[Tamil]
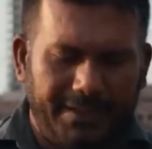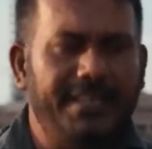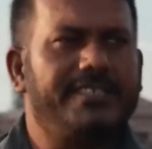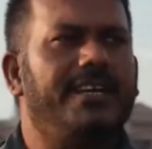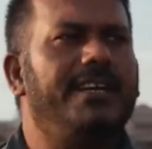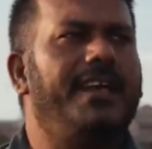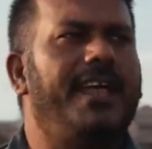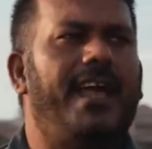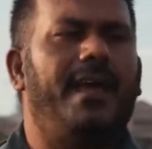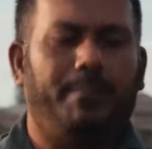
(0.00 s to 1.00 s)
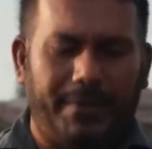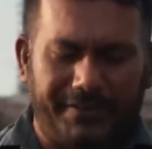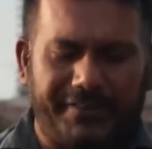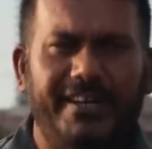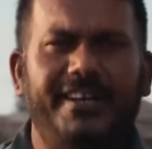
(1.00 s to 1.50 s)
அப்படின்னா ஒரு லட்ச
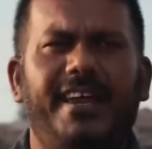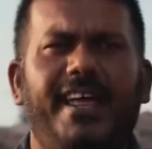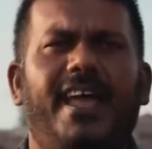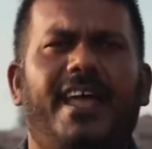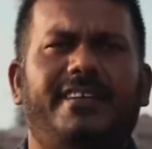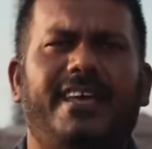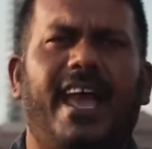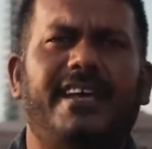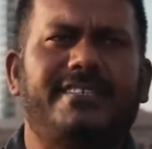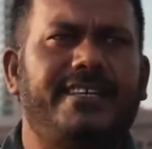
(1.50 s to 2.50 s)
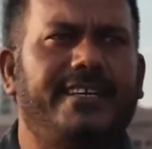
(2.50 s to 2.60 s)
ரூபாய் தேவைப்படும் இதுதான்